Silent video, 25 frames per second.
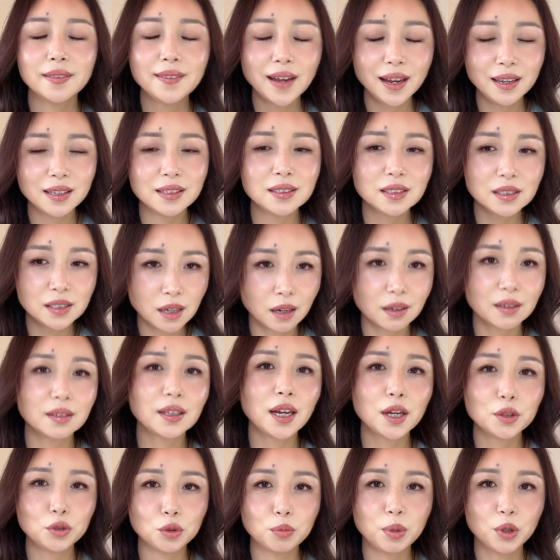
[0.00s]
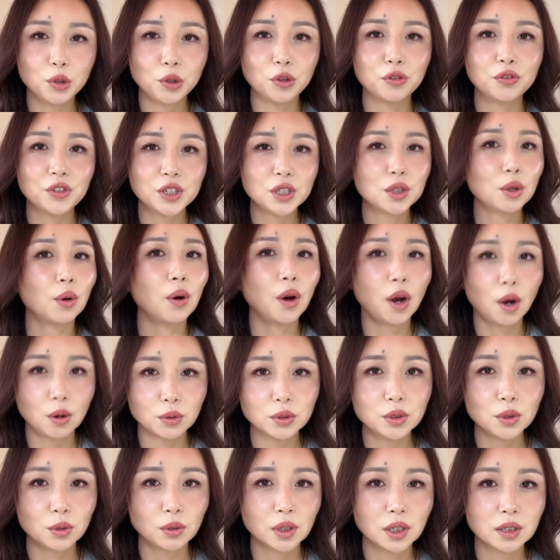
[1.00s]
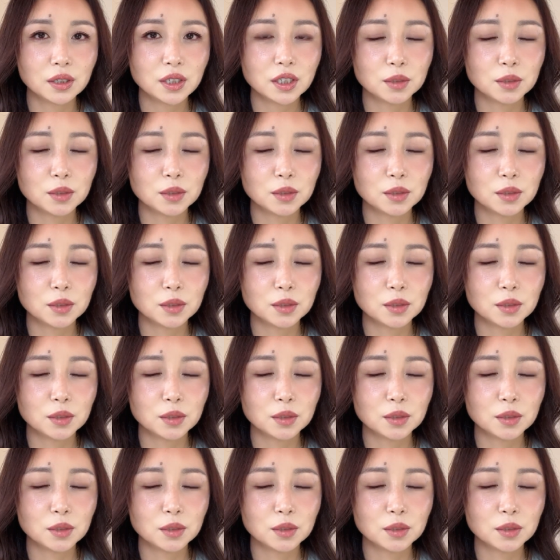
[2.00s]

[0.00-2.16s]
他已经想跟他女朋友分手好久了，